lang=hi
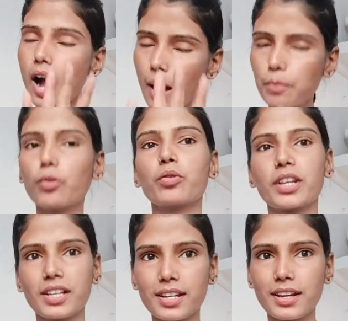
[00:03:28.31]
आप लोगों
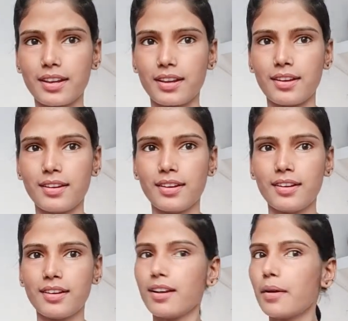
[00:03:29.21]
के लिए हैं
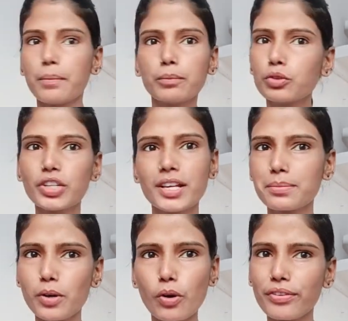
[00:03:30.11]
मुझे
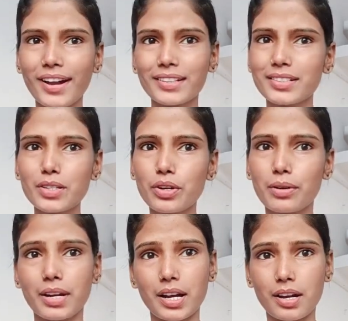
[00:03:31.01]
इसमें कोई फ़ायदा नहीं होने
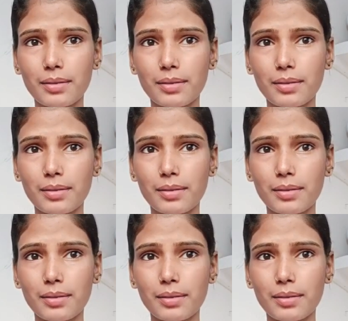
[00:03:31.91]
वाला